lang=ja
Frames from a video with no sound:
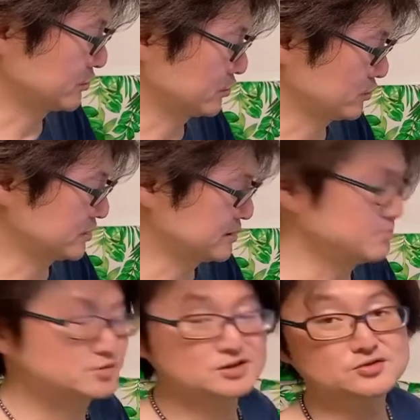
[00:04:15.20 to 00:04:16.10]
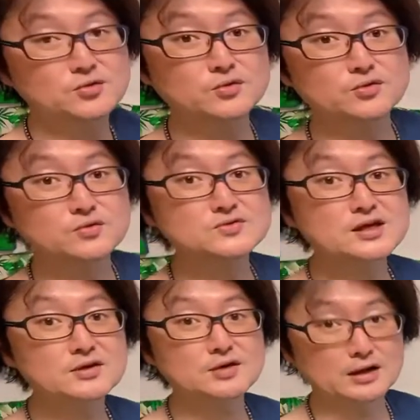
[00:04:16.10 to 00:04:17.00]
うところで全部足すと4000
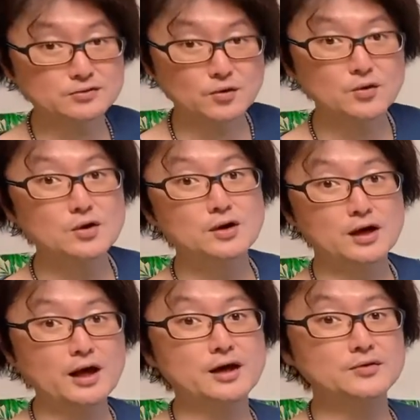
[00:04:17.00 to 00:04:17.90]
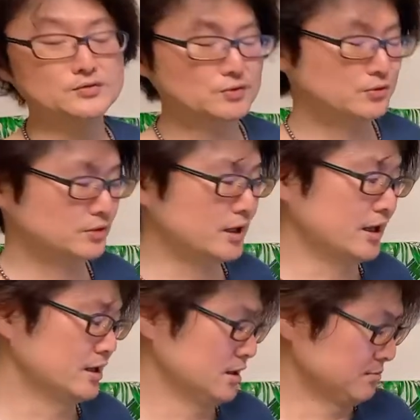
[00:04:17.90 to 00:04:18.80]
円ぐらいと、えいうところで、
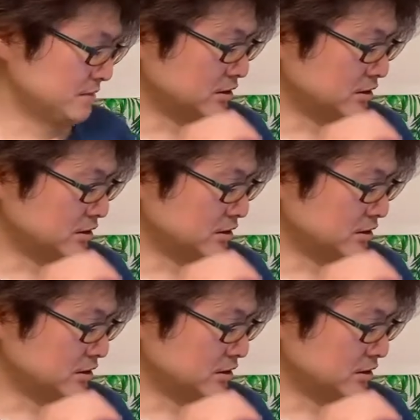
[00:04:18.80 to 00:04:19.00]
ま